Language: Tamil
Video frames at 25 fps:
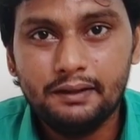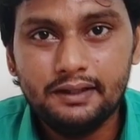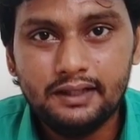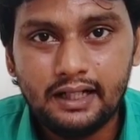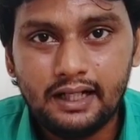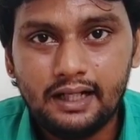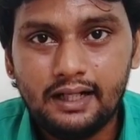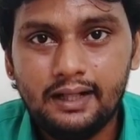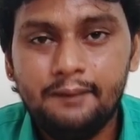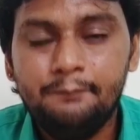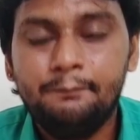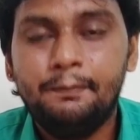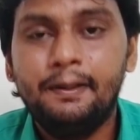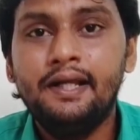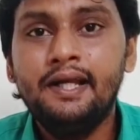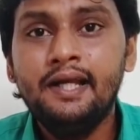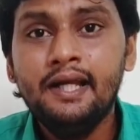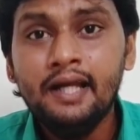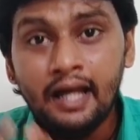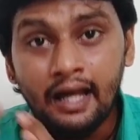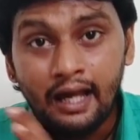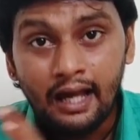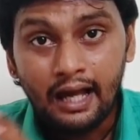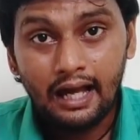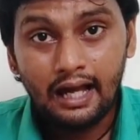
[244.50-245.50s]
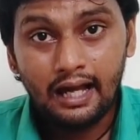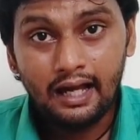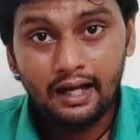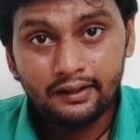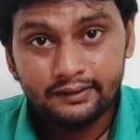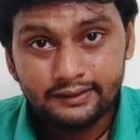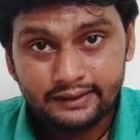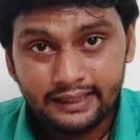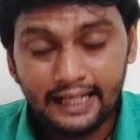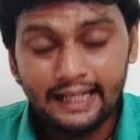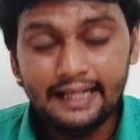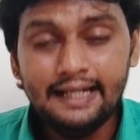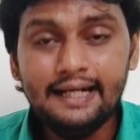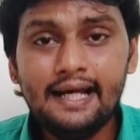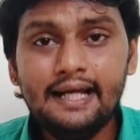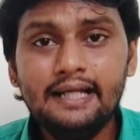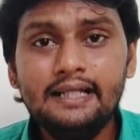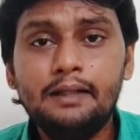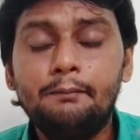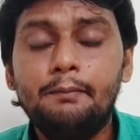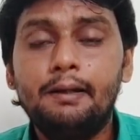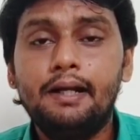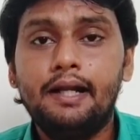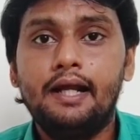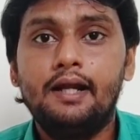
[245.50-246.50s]
ஒப்பந்தங்களின்படி சைனா
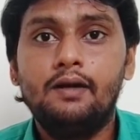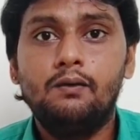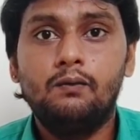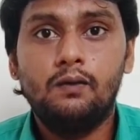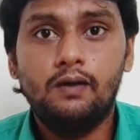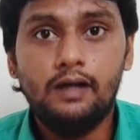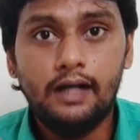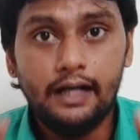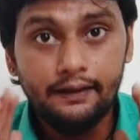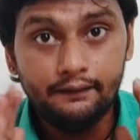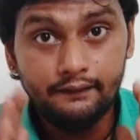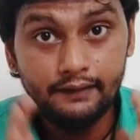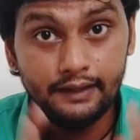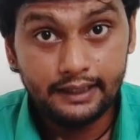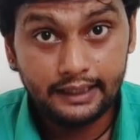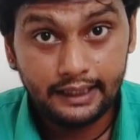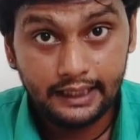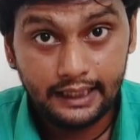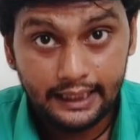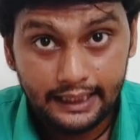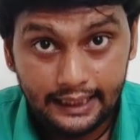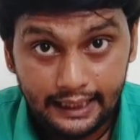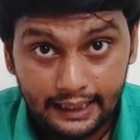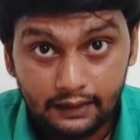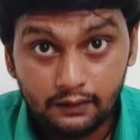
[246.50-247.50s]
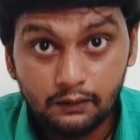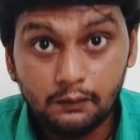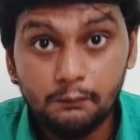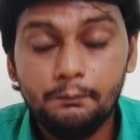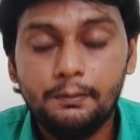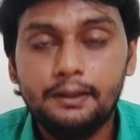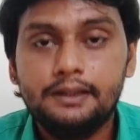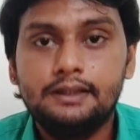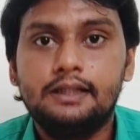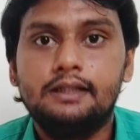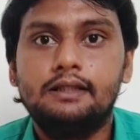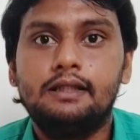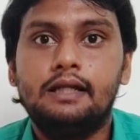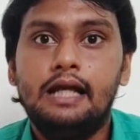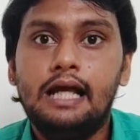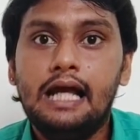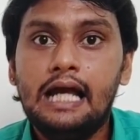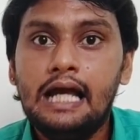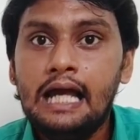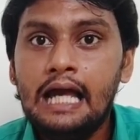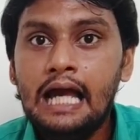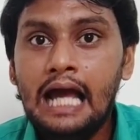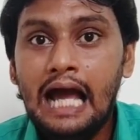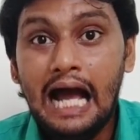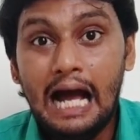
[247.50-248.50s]
இந்த மாதிரியான ஒரு நடவடிக்கையில இறங்கும் பட்சத்தில்
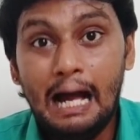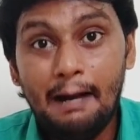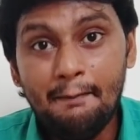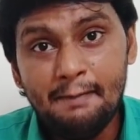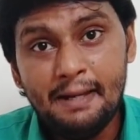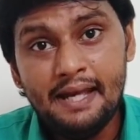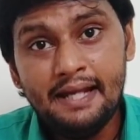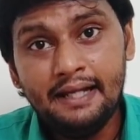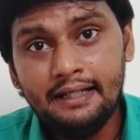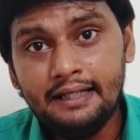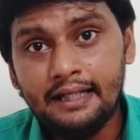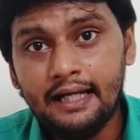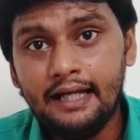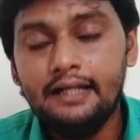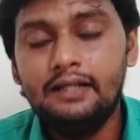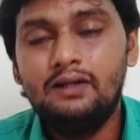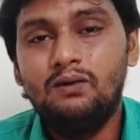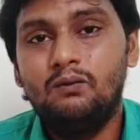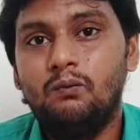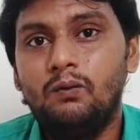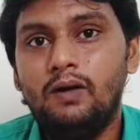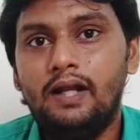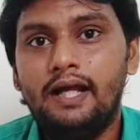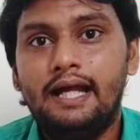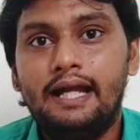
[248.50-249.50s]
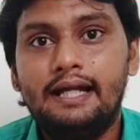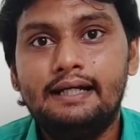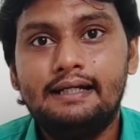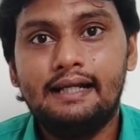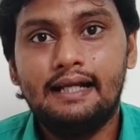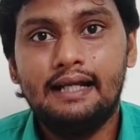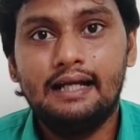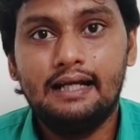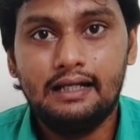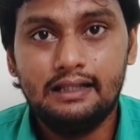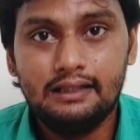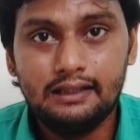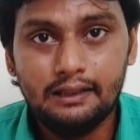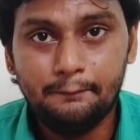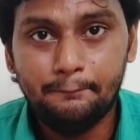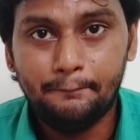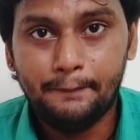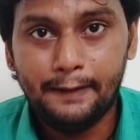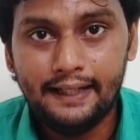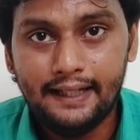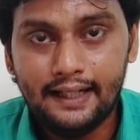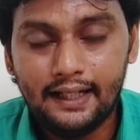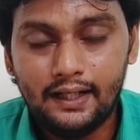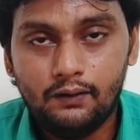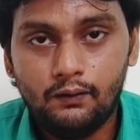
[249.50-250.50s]
அமெரிக்கா இதுக்குள்ள என்டர் ஆகிறதுக்கு
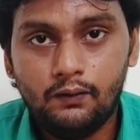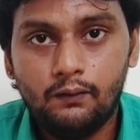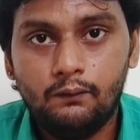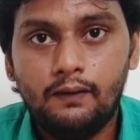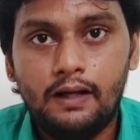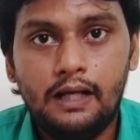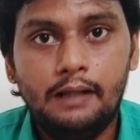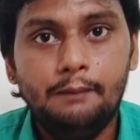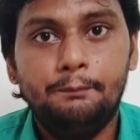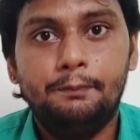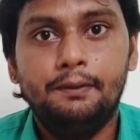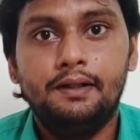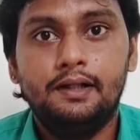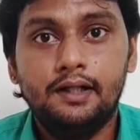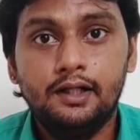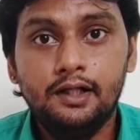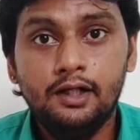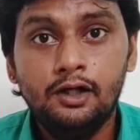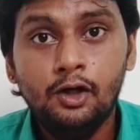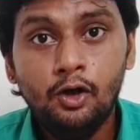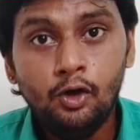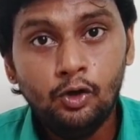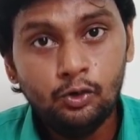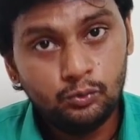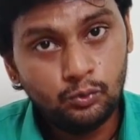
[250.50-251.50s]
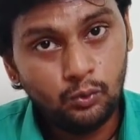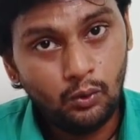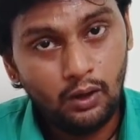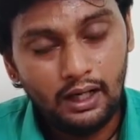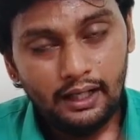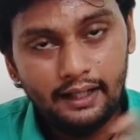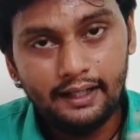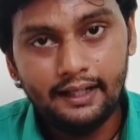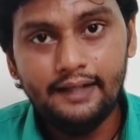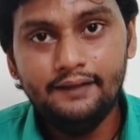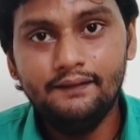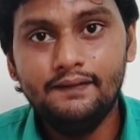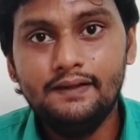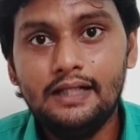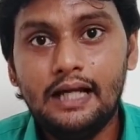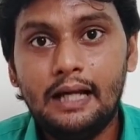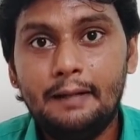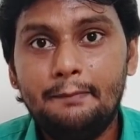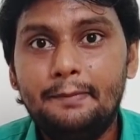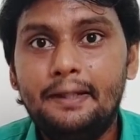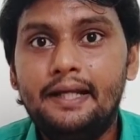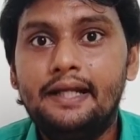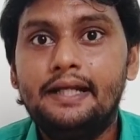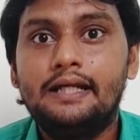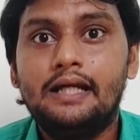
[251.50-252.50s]
பெரிய அளவில் வாய்ப்பு இருக்கு ஸோ ஆல்ரெடி வந்து
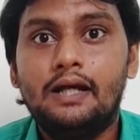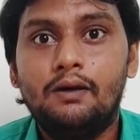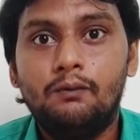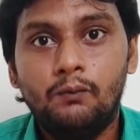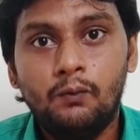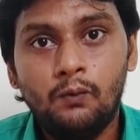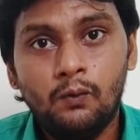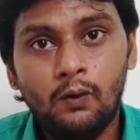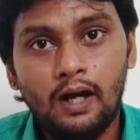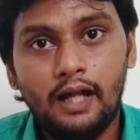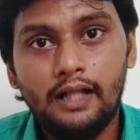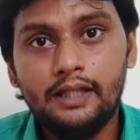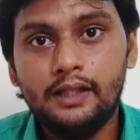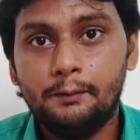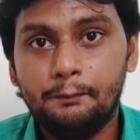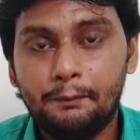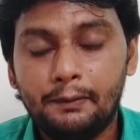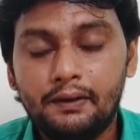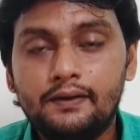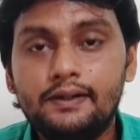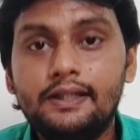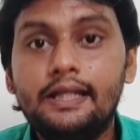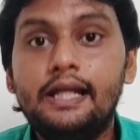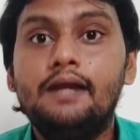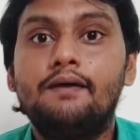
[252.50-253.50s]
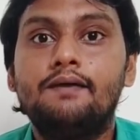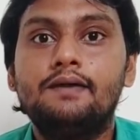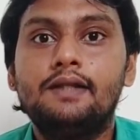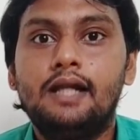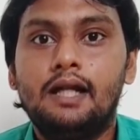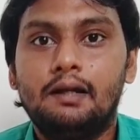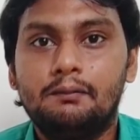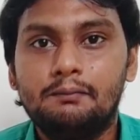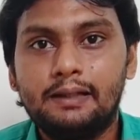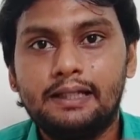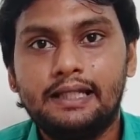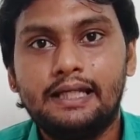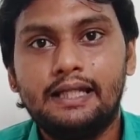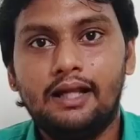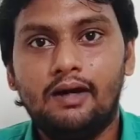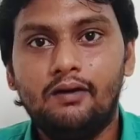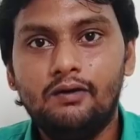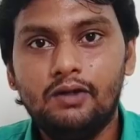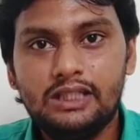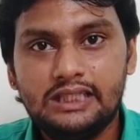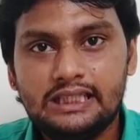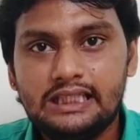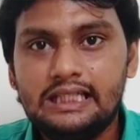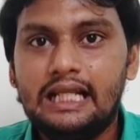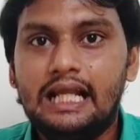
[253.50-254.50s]
அமெரிக்காவும் அந்த பகுதியில் வந்து நமக்கு
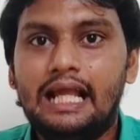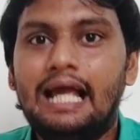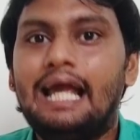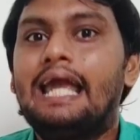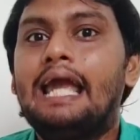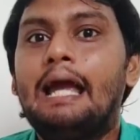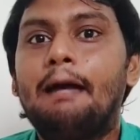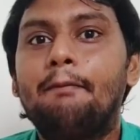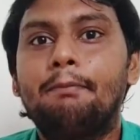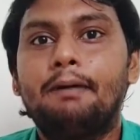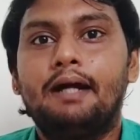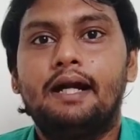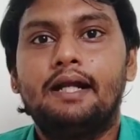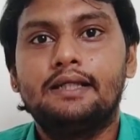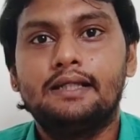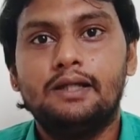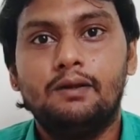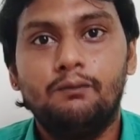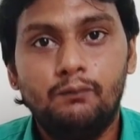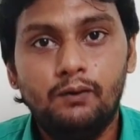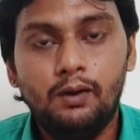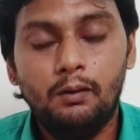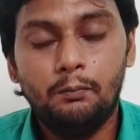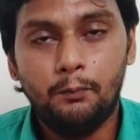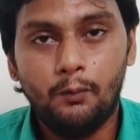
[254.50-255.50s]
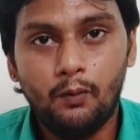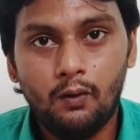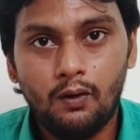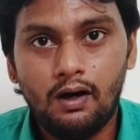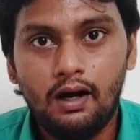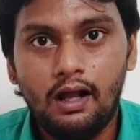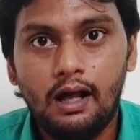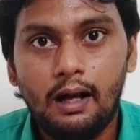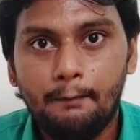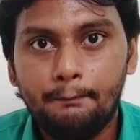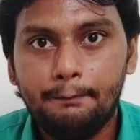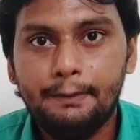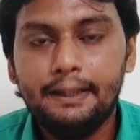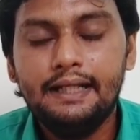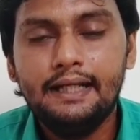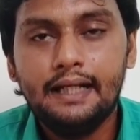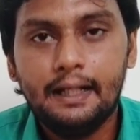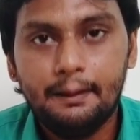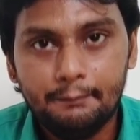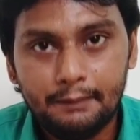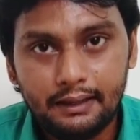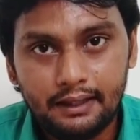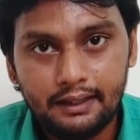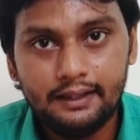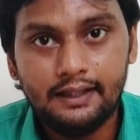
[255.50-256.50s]
ஏதாவது சின்னதாக கேப் கிடைச்சா உள்ள போகலாம்
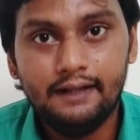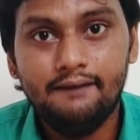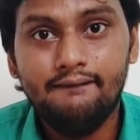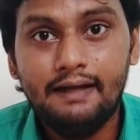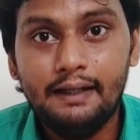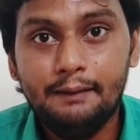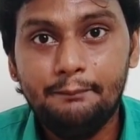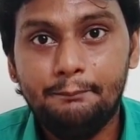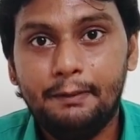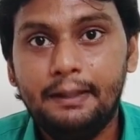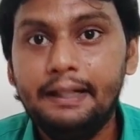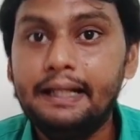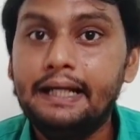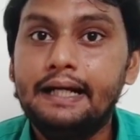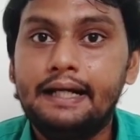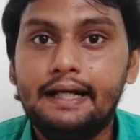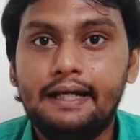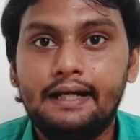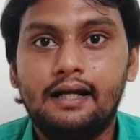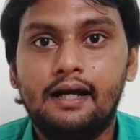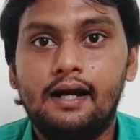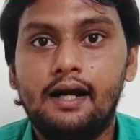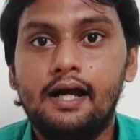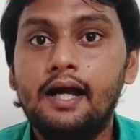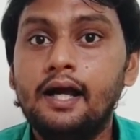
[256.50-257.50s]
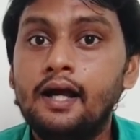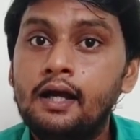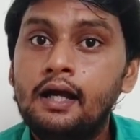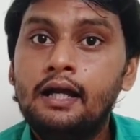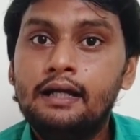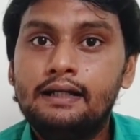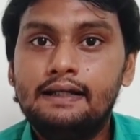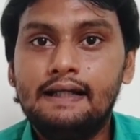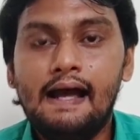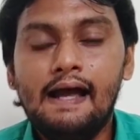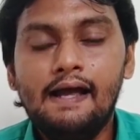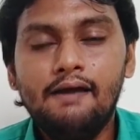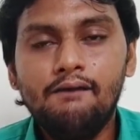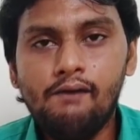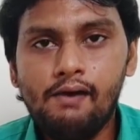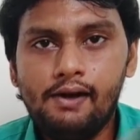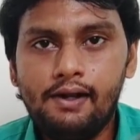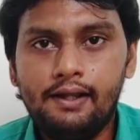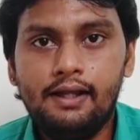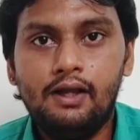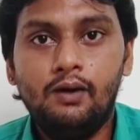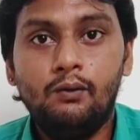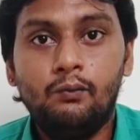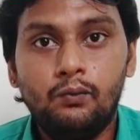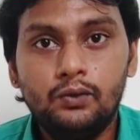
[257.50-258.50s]
அப்படிங்கிற மாதிரி தான் வெயிட் பண்ணிக்கிட்டு இருக்காங்க
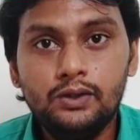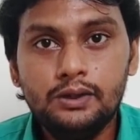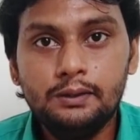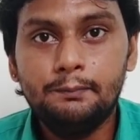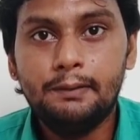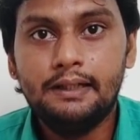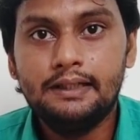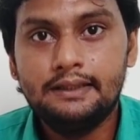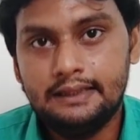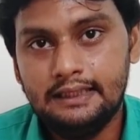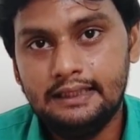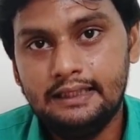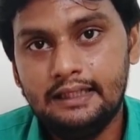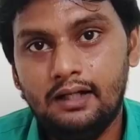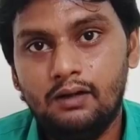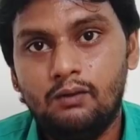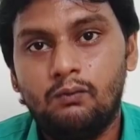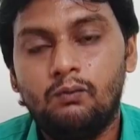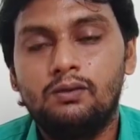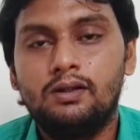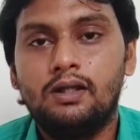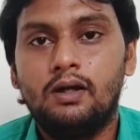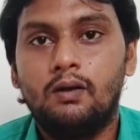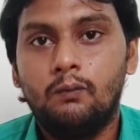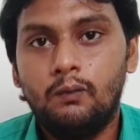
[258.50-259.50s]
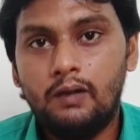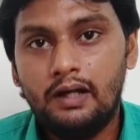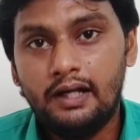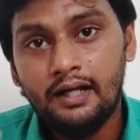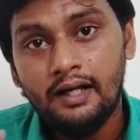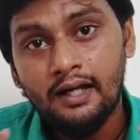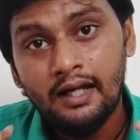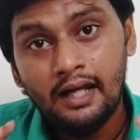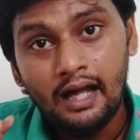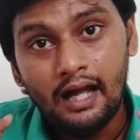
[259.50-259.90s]
தாய்வான் ஏதாவது கொஞ்சமா சிக்னல் கொடுத்தா கூட